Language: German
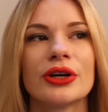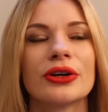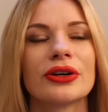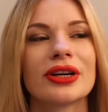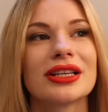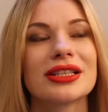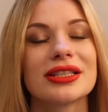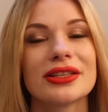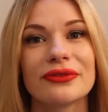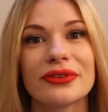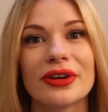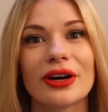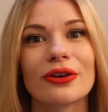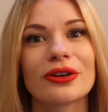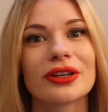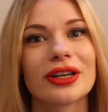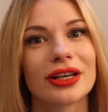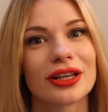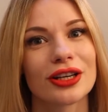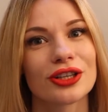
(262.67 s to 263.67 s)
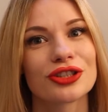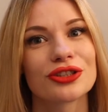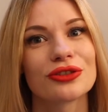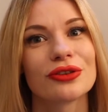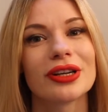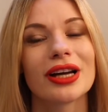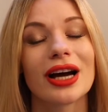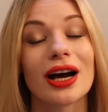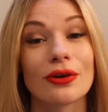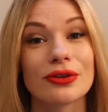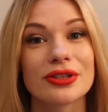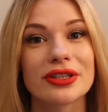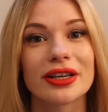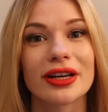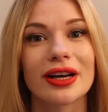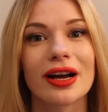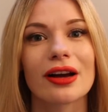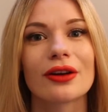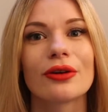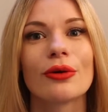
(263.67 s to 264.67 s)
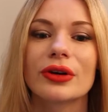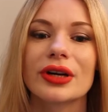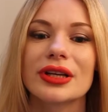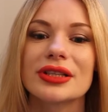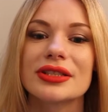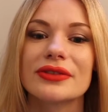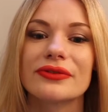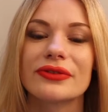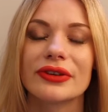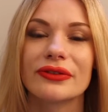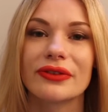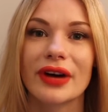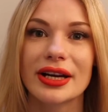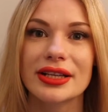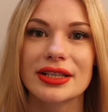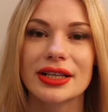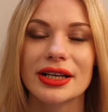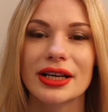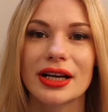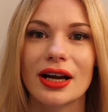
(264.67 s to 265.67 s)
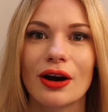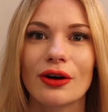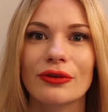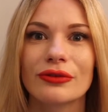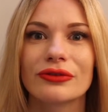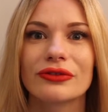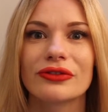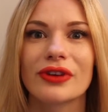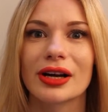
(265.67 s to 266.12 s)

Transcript: Und dann sind wir auch nach einer Stunde rausgegangen und dann sind wir weitergelaufen,